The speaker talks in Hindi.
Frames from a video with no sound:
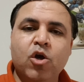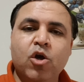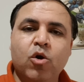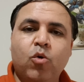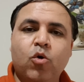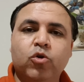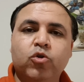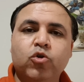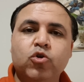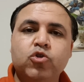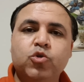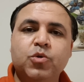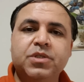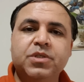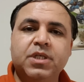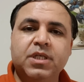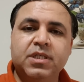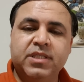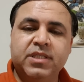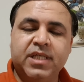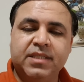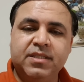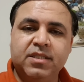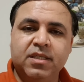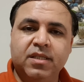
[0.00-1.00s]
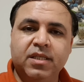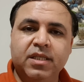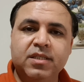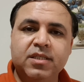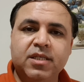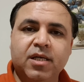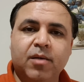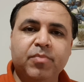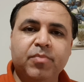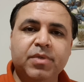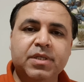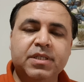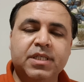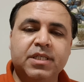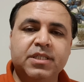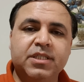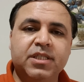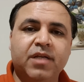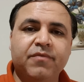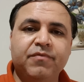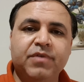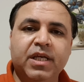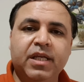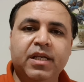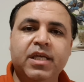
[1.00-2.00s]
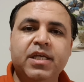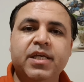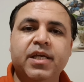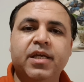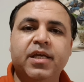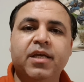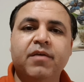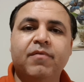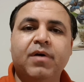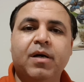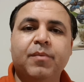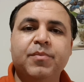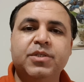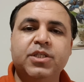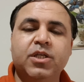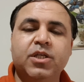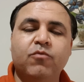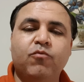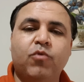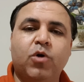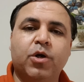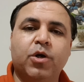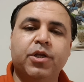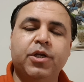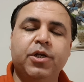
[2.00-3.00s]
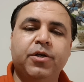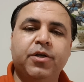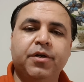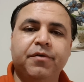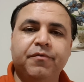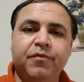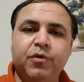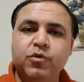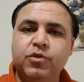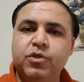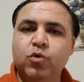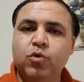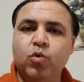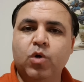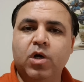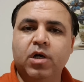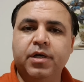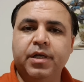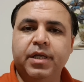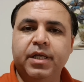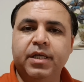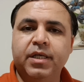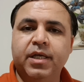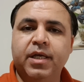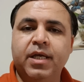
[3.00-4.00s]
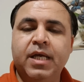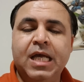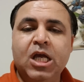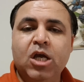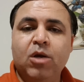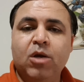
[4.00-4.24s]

और दोस्तों इसके साथ साथ इन कंपनीज का सिर्फ ये नहीं है कि वहां पे सिर्फ वॉक इन इंटरव्यूज ही हुआ करेंगे